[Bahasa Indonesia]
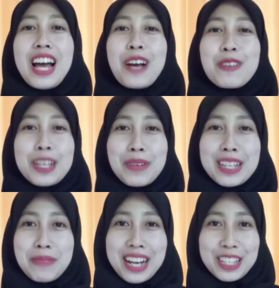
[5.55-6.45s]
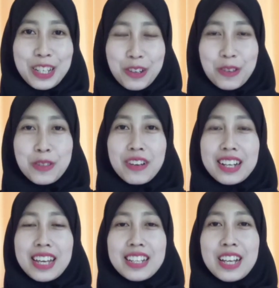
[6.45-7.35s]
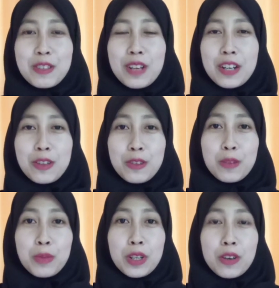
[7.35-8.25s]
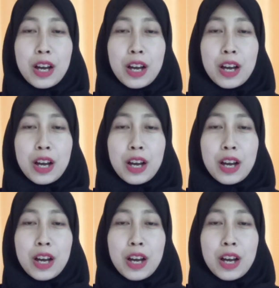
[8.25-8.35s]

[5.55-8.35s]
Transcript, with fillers: Aku ucapkan terima kasih dulu untuk kalian yang sudah nonton video